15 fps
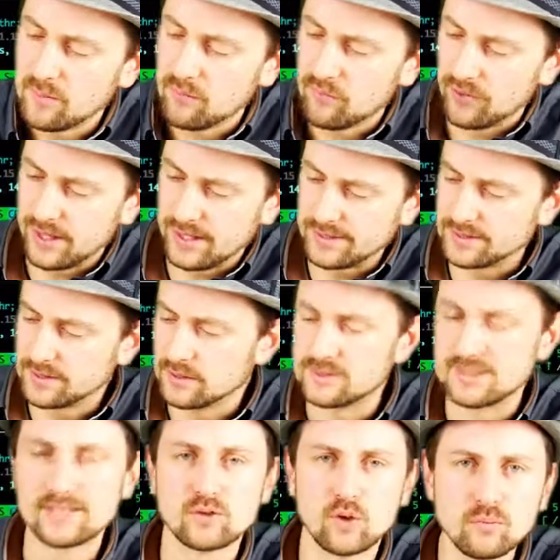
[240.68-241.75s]
empfehlen,
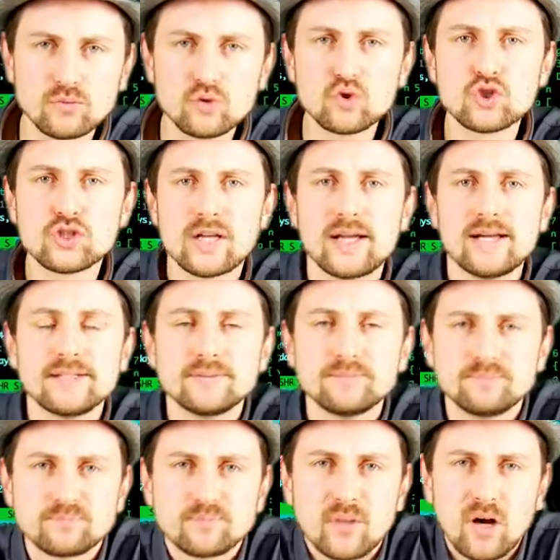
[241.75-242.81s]
das umzustellen
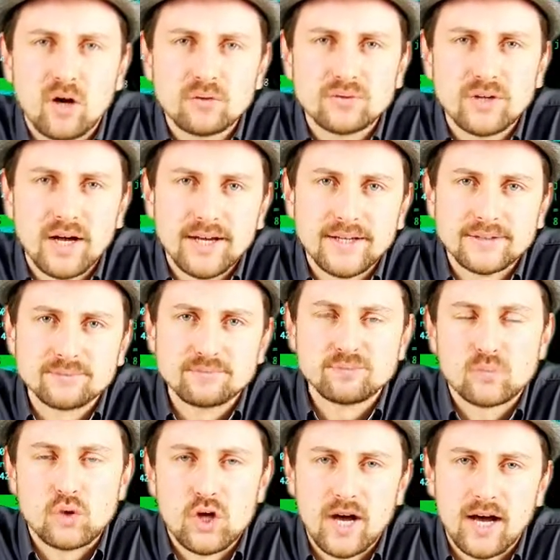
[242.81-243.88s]
auf einen,
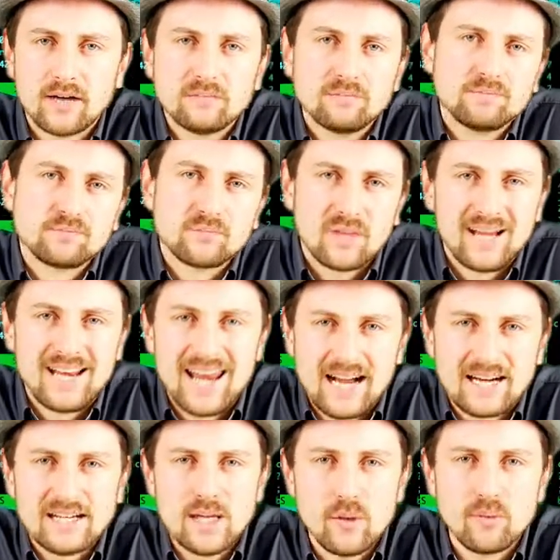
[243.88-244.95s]
ja,
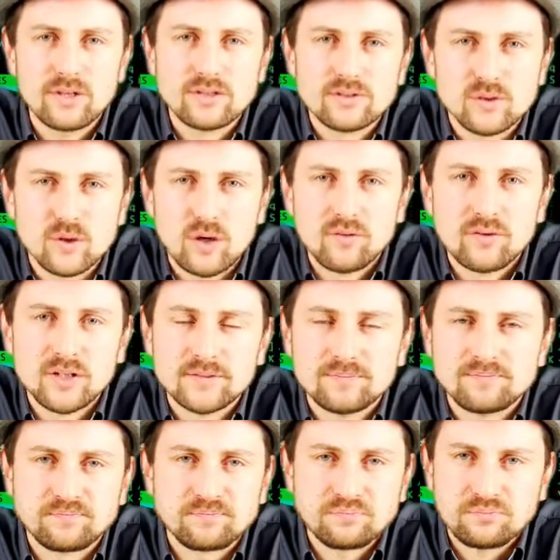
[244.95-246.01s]
langlebigen Server
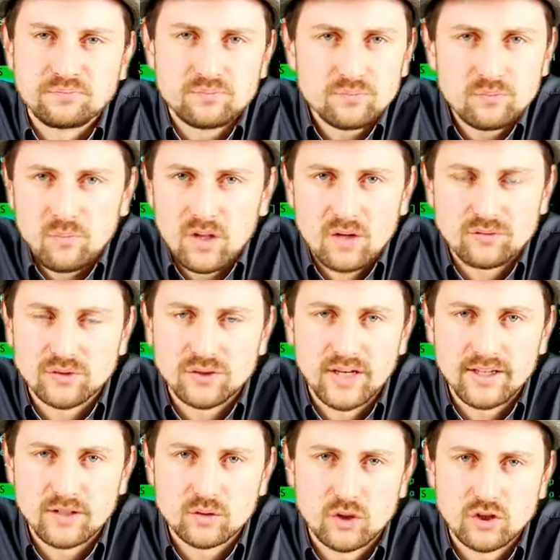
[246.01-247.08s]
von
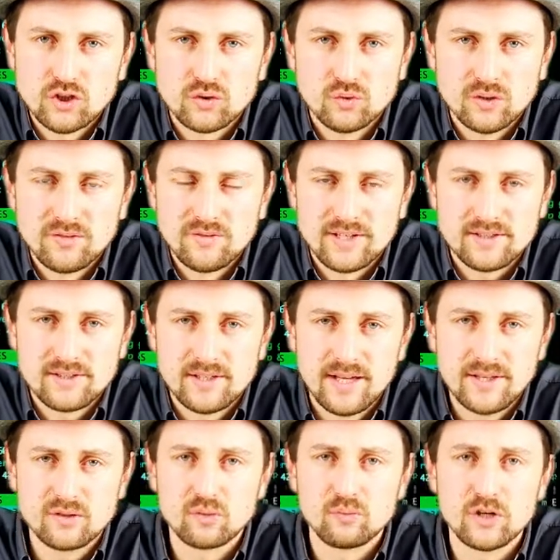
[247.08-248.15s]
einer deutschen
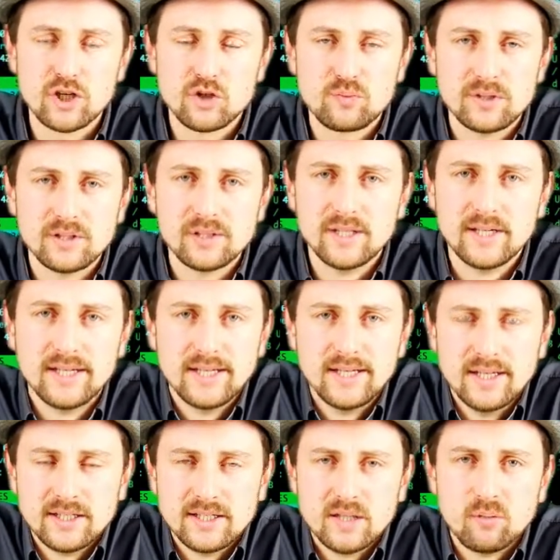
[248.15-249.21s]
Universität zum Beispiel,
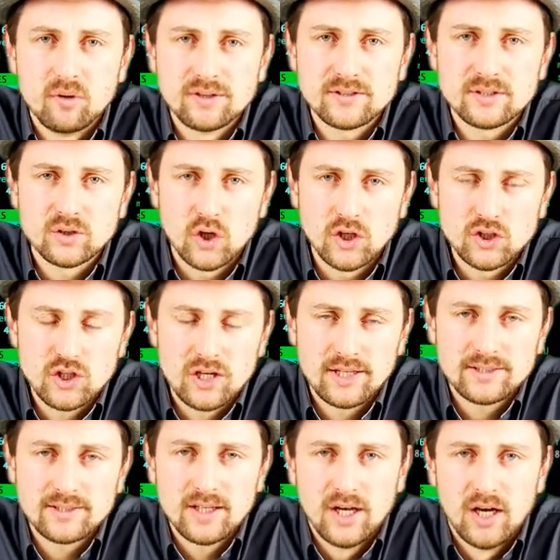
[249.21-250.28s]
hier bei uns in
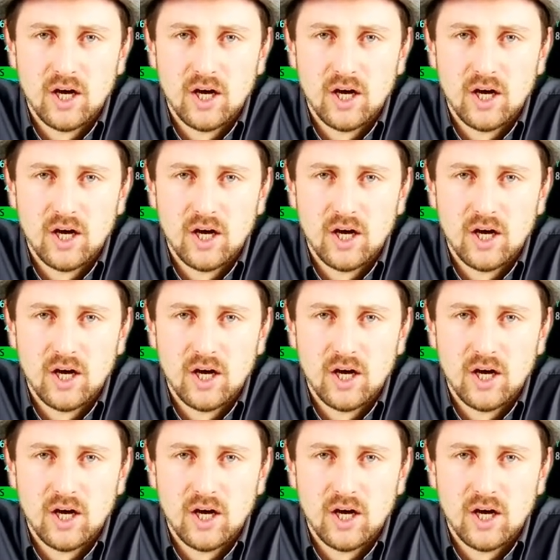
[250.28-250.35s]
Deutschland.